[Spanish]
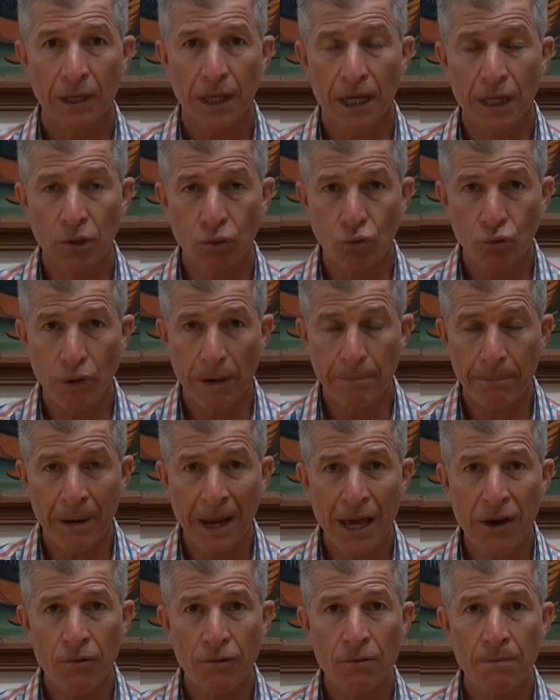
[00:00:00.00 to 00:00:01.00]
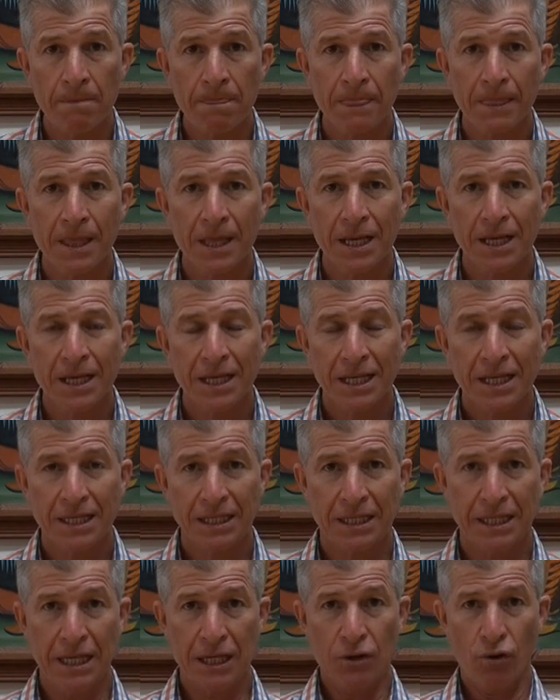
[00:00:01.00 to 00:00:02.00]
en tu empleo,
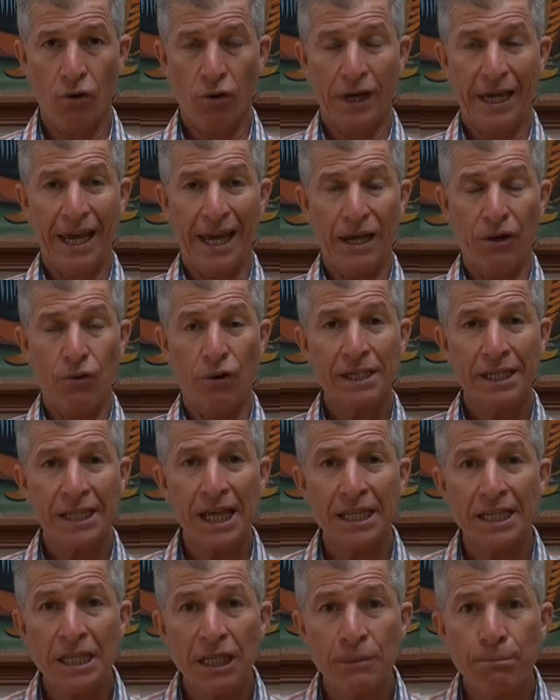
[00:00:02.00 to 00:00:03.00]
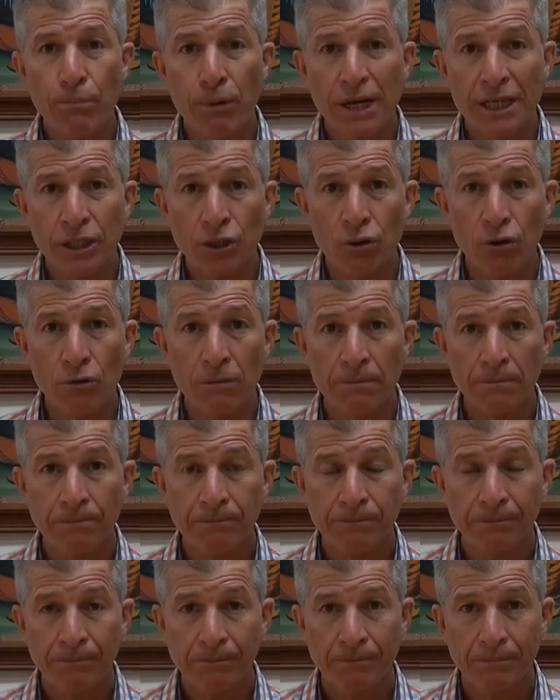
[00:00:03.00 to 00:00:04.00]
sino que no estás dispuesto
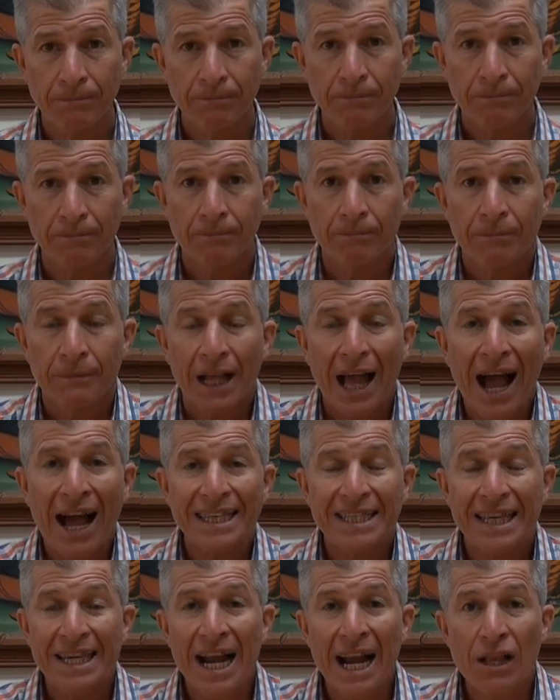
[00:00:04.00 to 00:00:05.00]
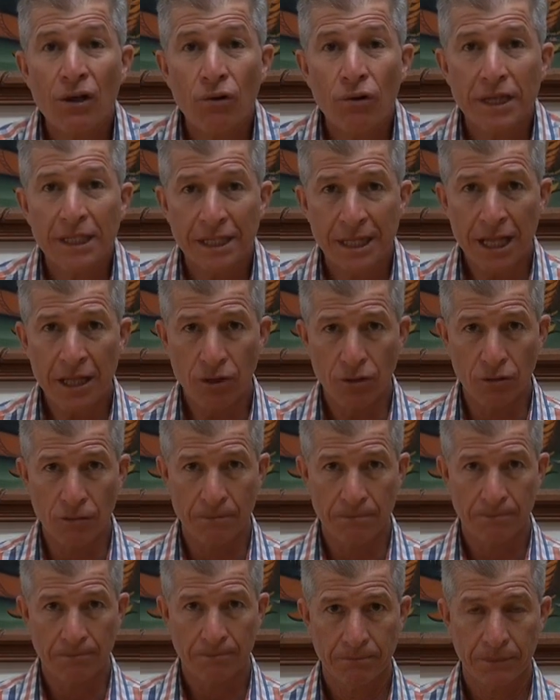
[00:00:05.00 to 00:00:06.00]
a hacer algo distinto,
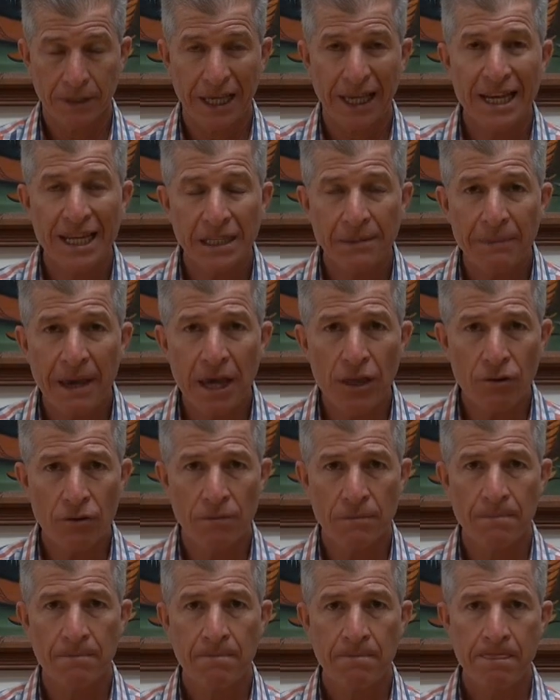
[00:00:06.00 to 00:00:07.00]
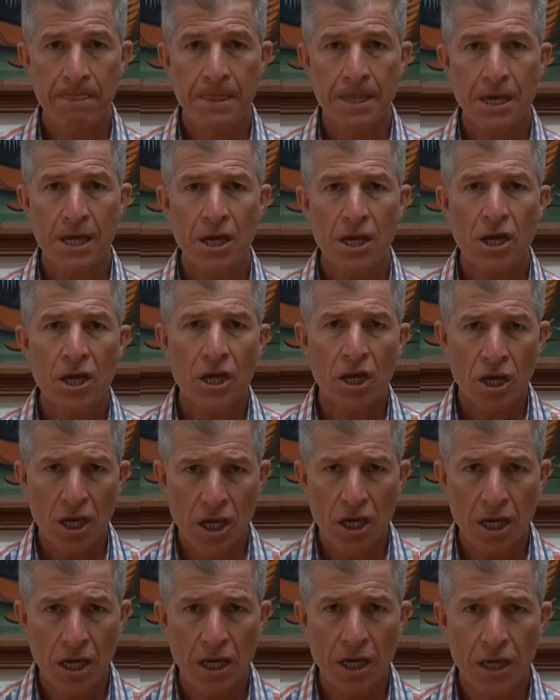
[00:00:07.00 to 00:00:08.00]
tienes miedo.
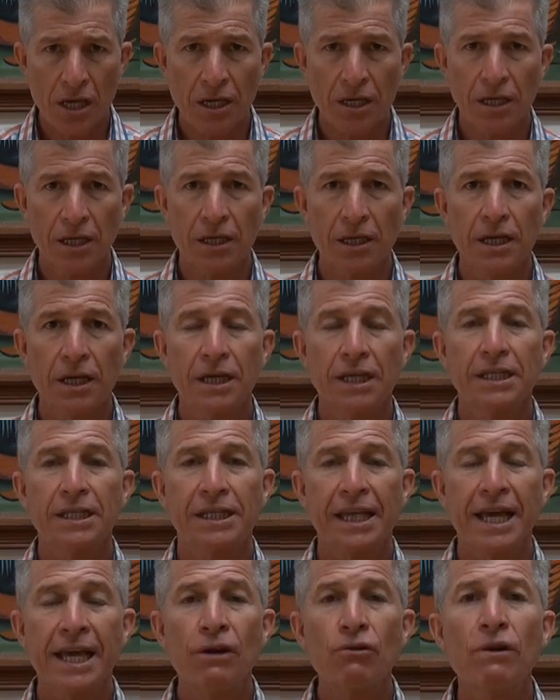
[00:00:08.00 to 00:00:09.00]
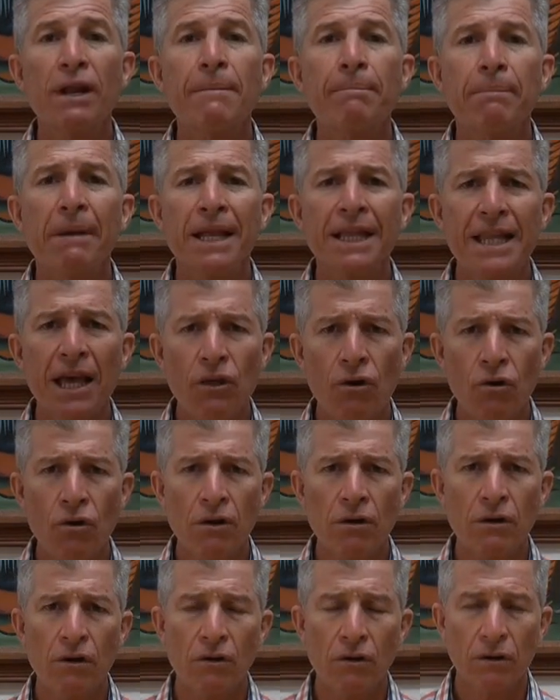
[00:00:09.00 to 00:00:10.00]
Y ser un
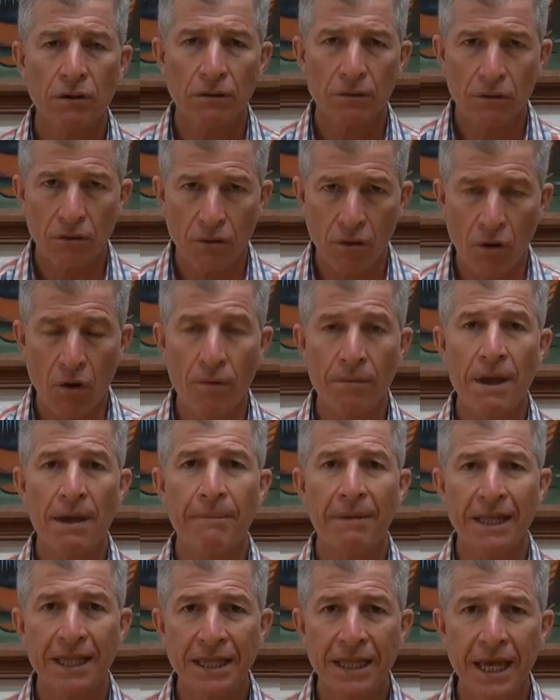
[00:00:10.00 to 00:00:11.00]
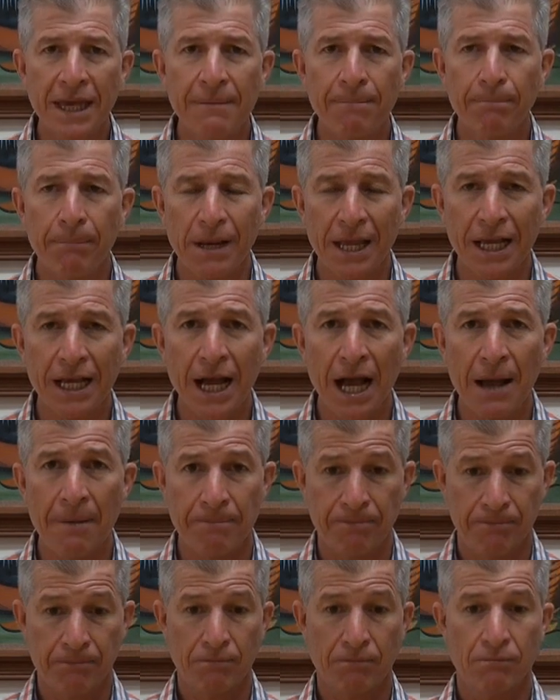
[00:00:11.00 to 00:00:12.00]
emprendedor obviamente
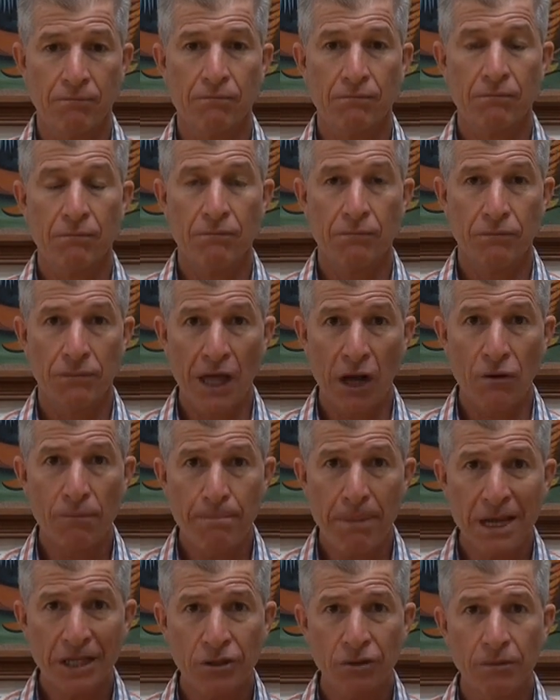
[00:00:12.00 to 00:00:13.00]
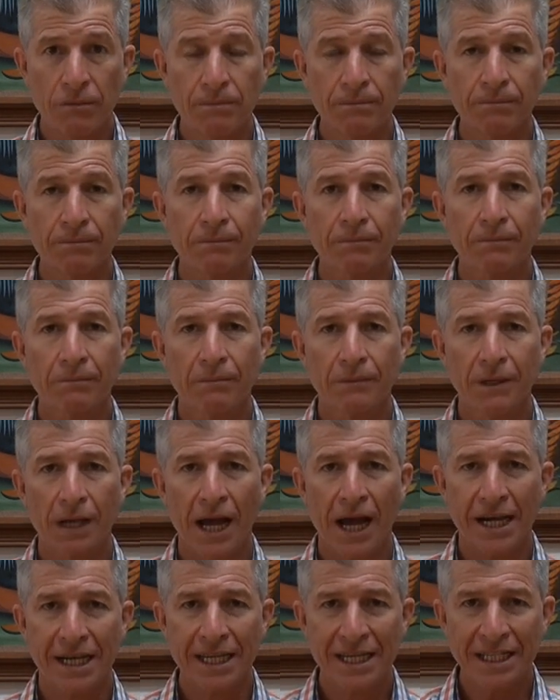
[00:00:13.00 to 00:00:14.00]
implica dar un paso,
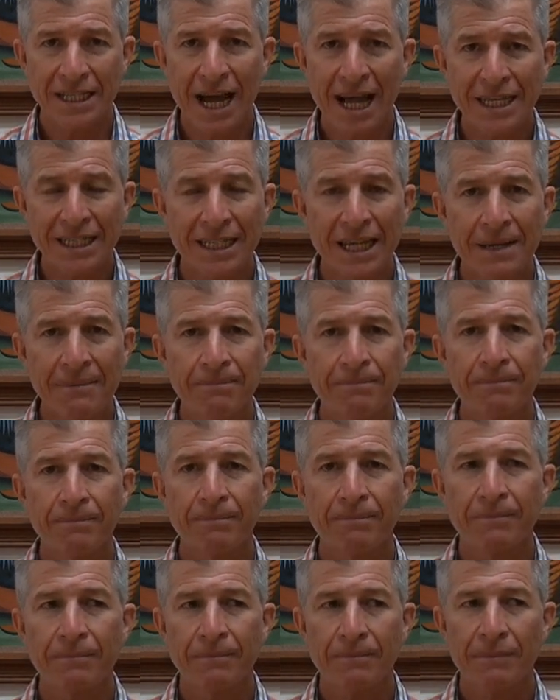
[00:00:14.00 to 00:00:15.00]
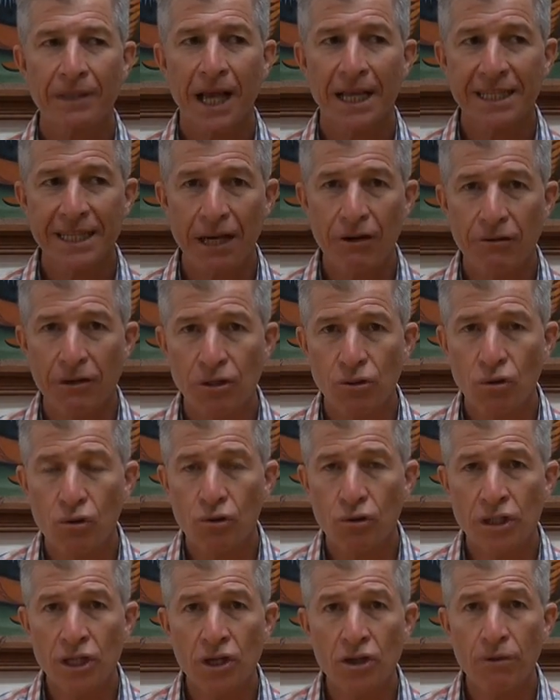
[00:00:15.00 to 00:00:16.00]
arriesgarse hacia lo
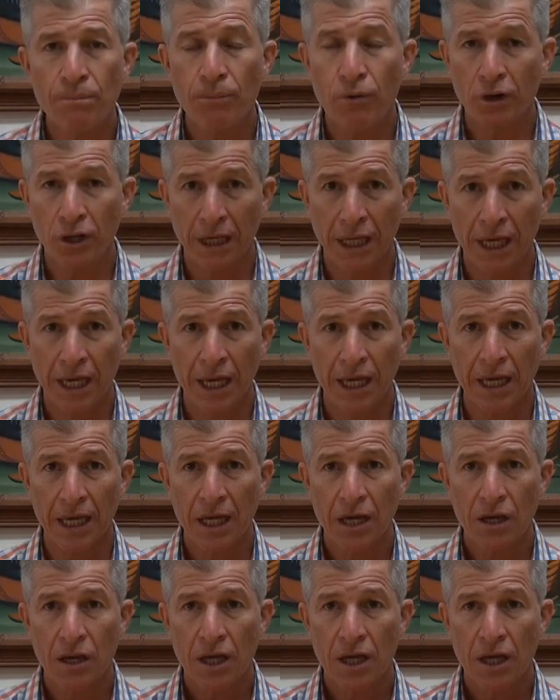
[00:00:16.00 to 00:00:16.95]
desconocido porque